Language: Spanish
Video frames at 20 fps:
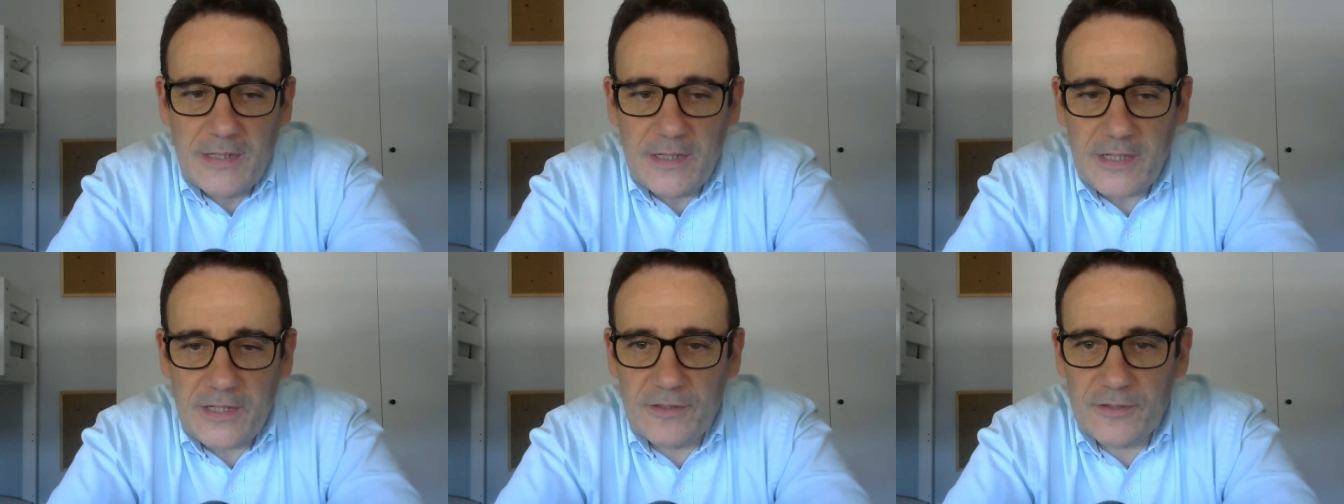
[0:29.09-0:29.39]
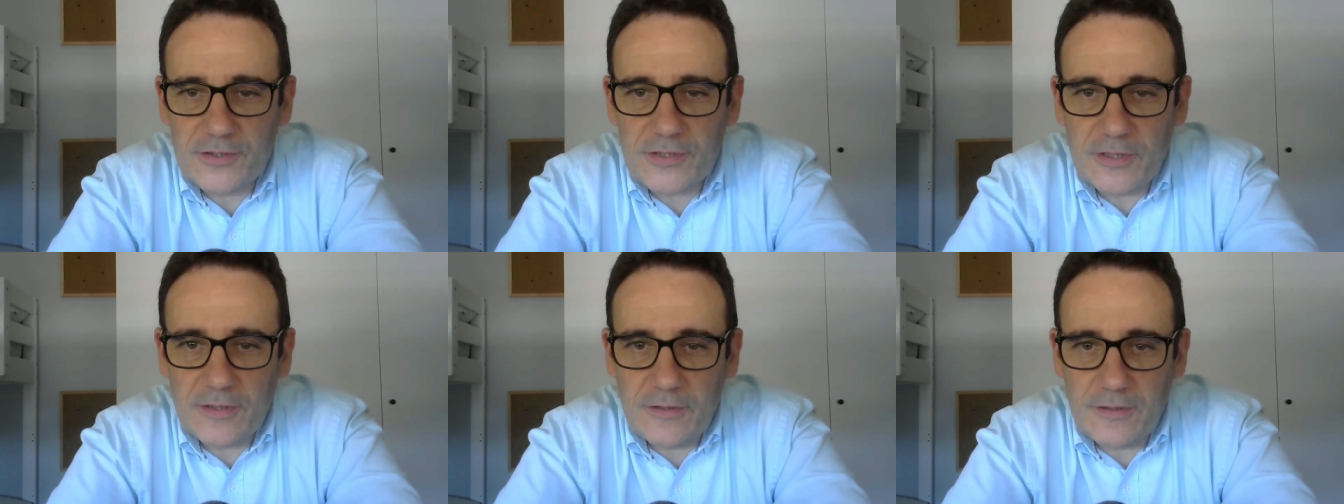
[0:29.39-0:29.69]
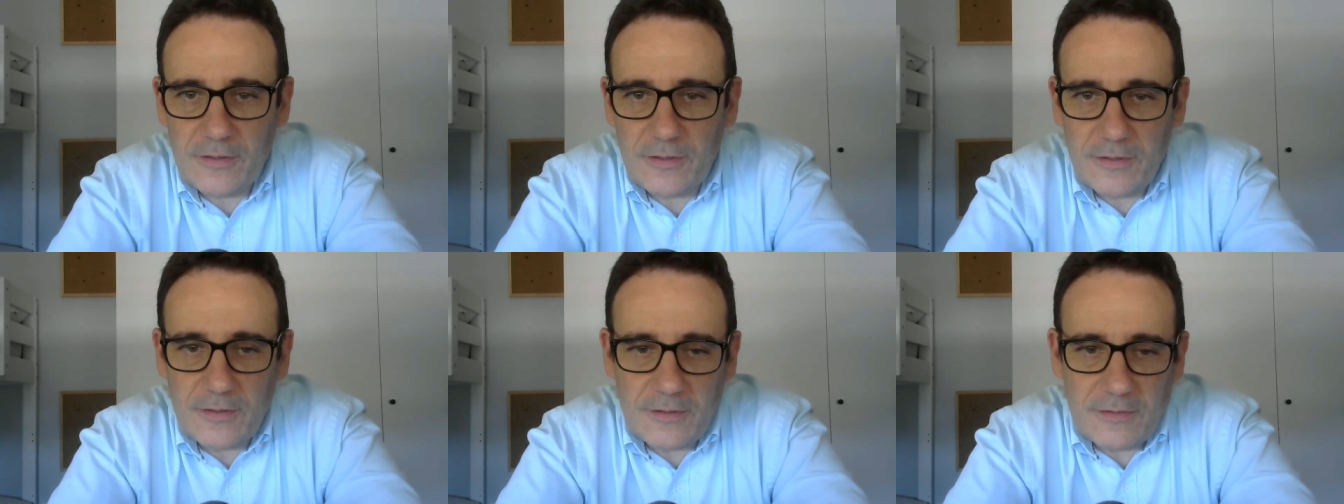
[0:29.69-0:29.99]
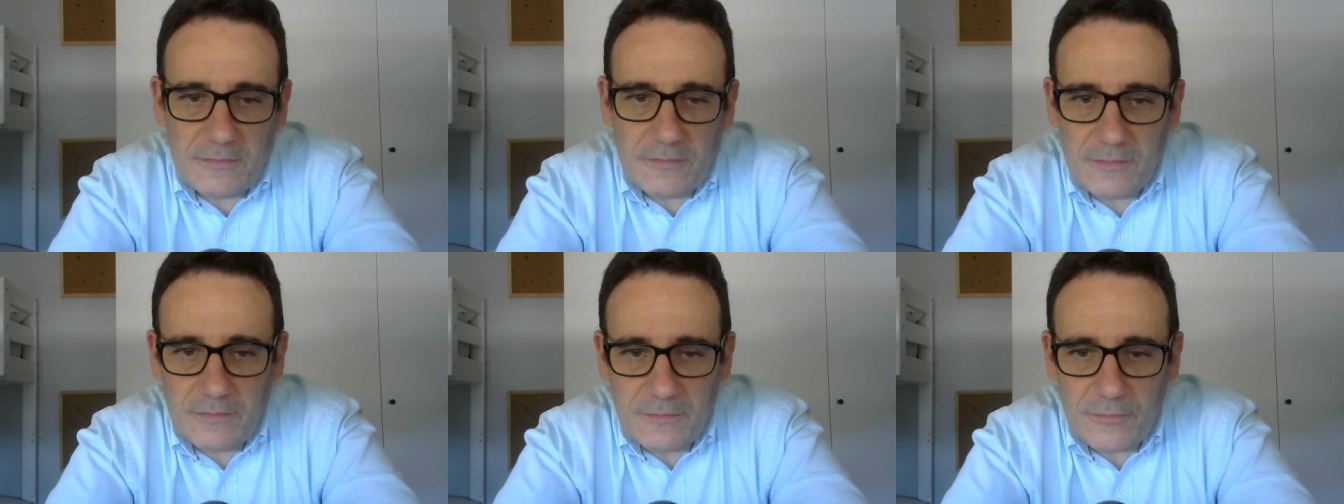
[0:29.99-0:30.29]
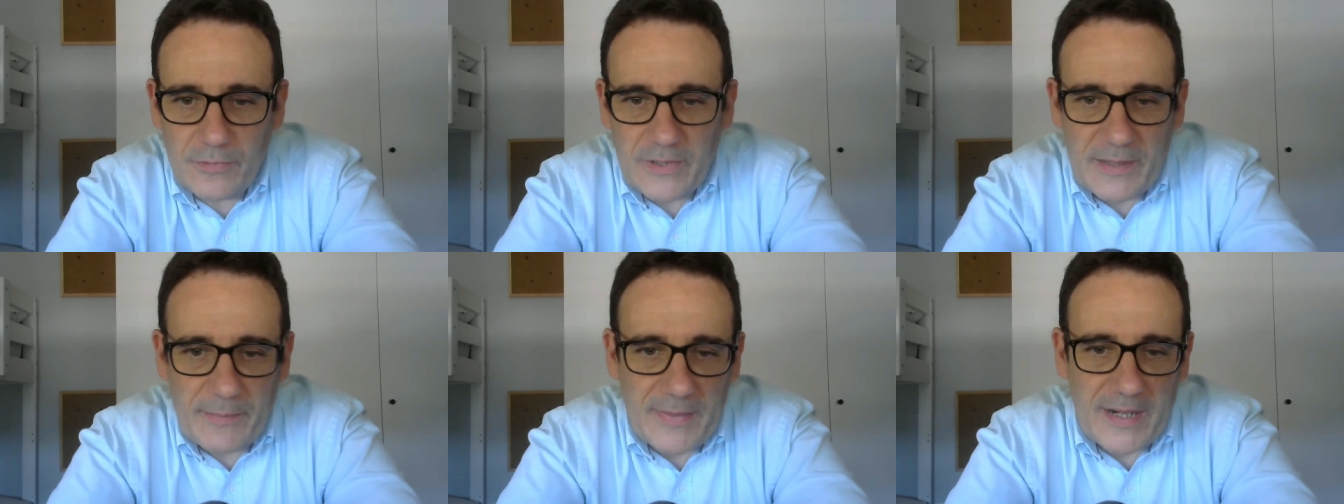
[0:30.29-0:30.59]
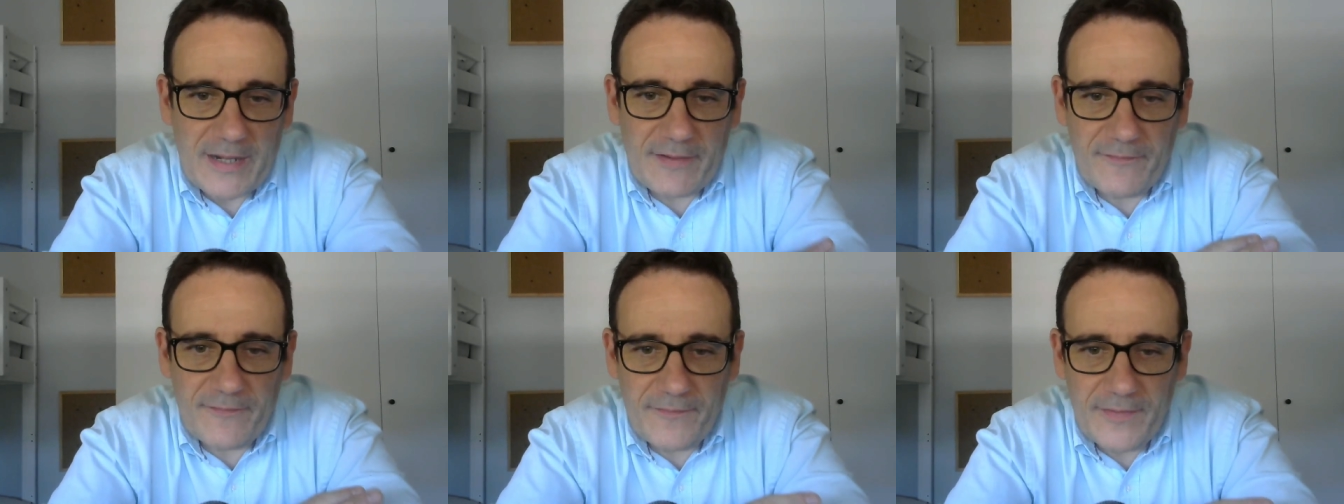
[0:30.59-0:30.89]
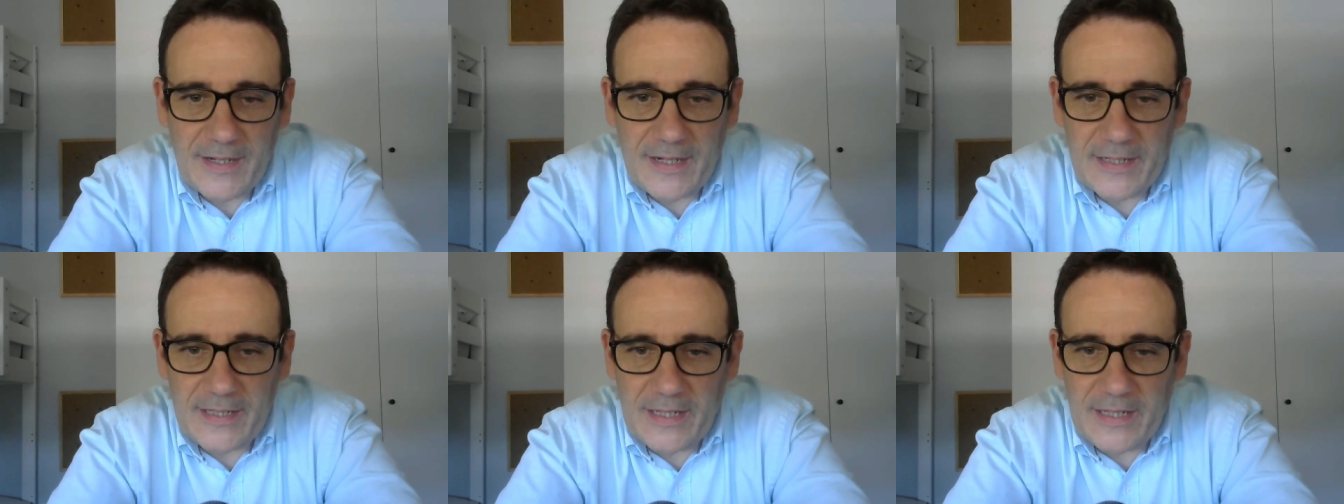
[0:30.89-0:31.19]
y no solo una imagen
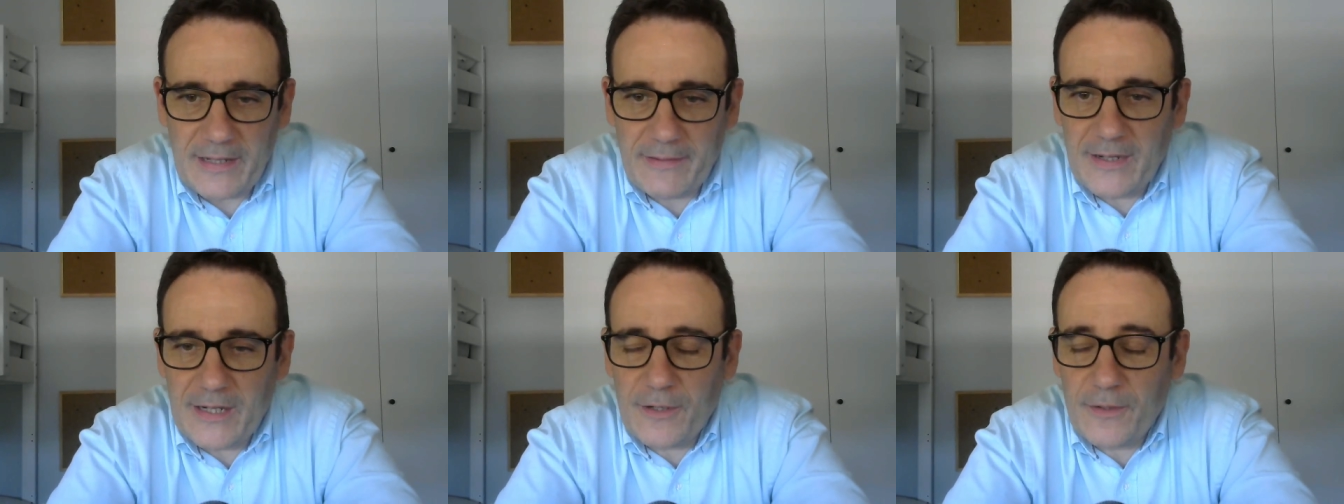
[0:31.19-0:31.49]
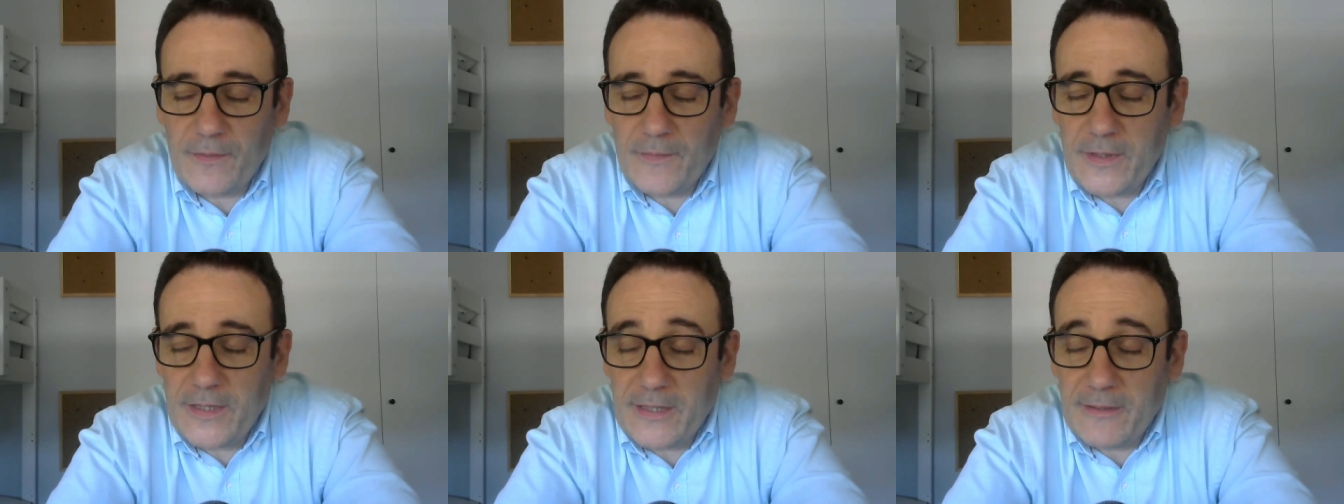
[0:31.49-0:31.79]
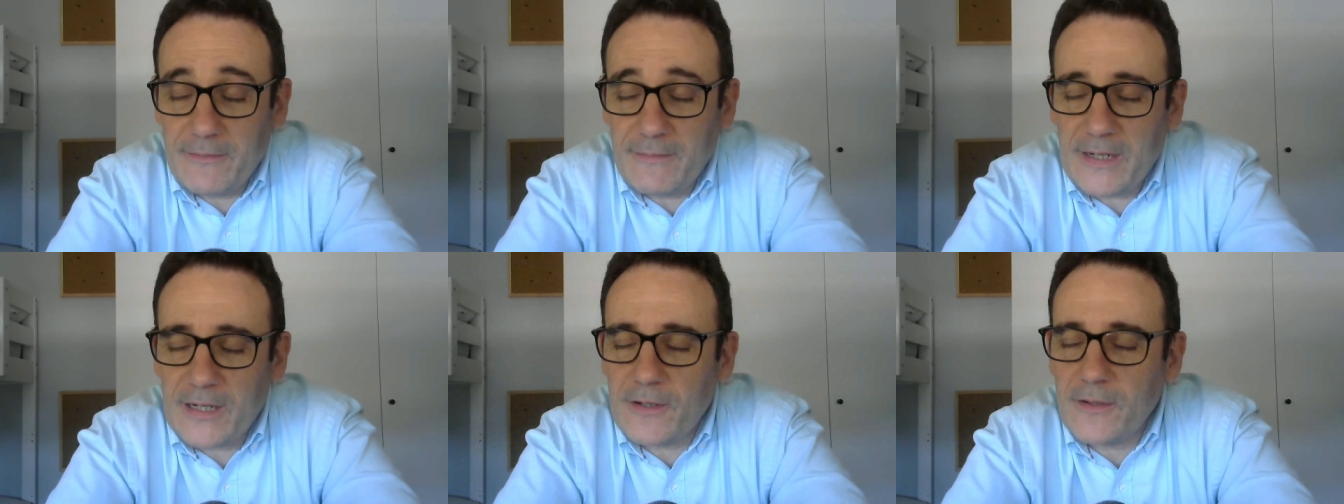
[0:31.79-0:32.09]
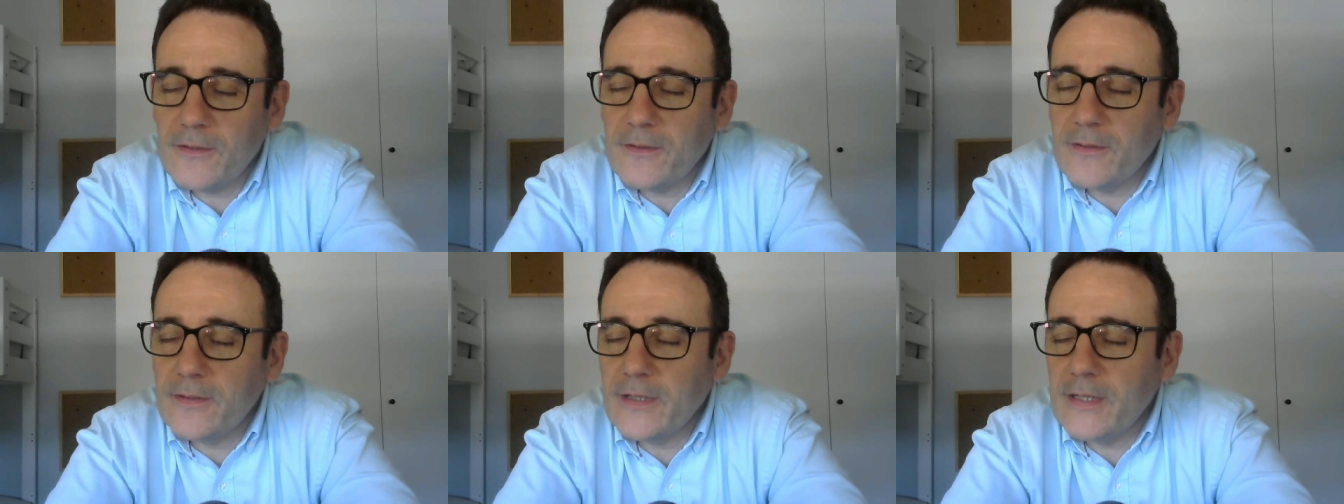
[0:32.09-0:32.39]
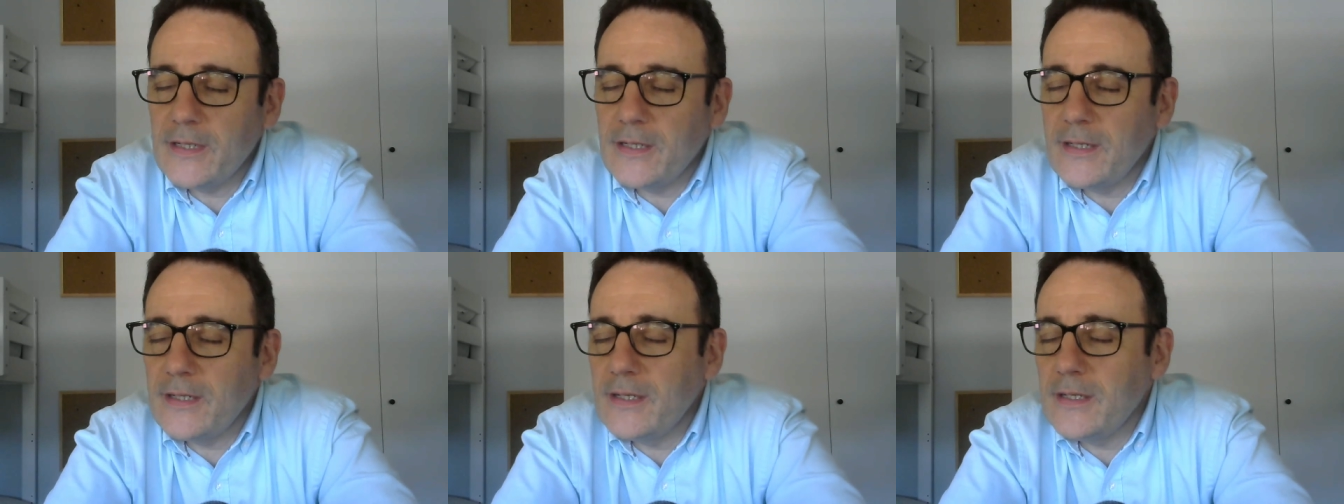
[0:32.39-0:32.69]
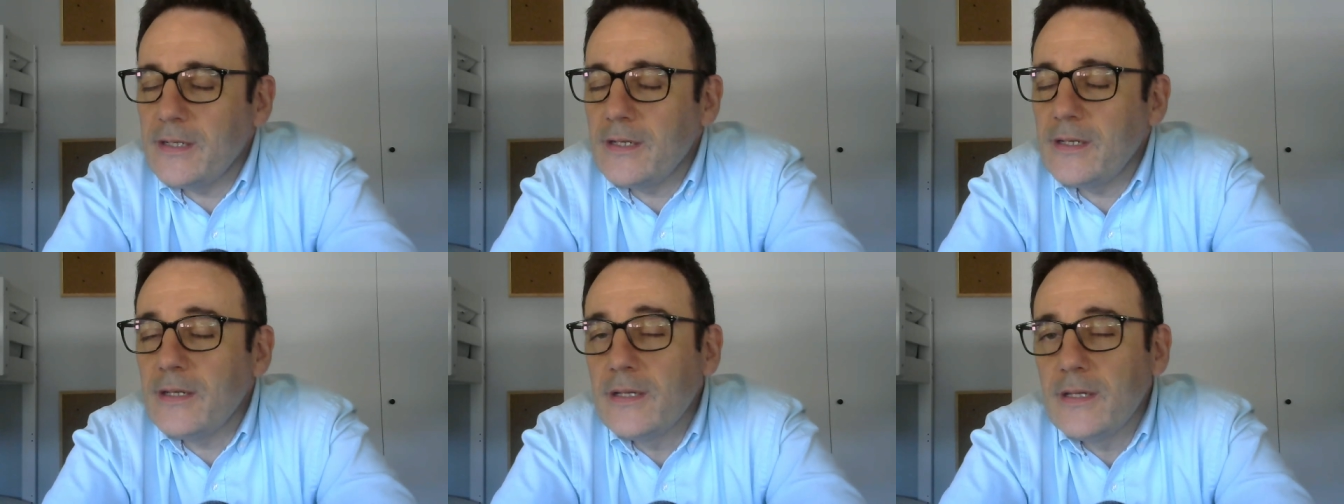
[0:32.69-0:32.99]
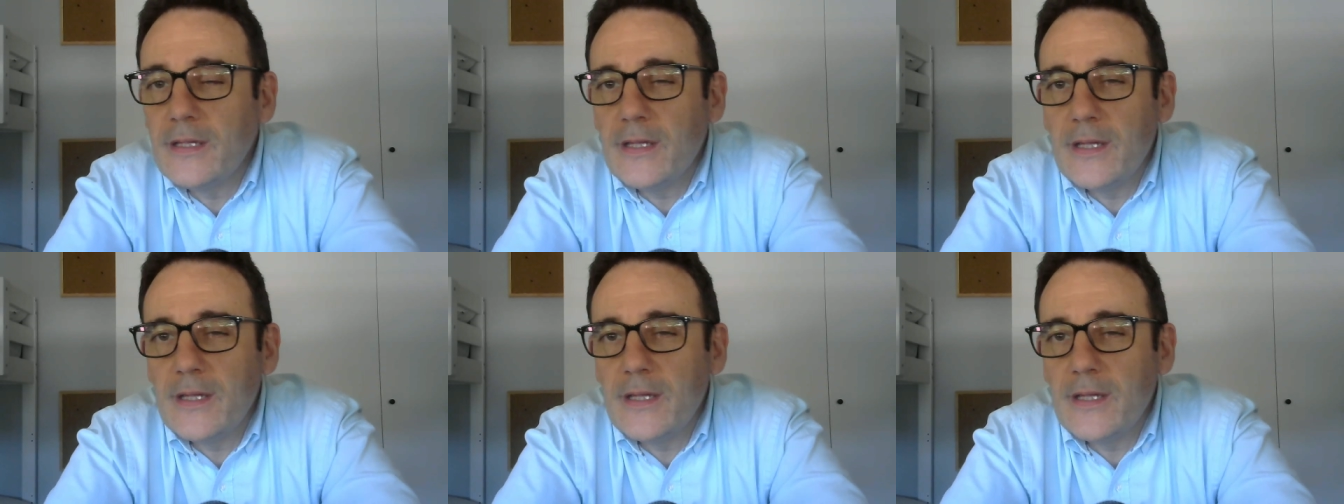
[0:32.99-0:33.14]
fija y, abajo, y debajo el,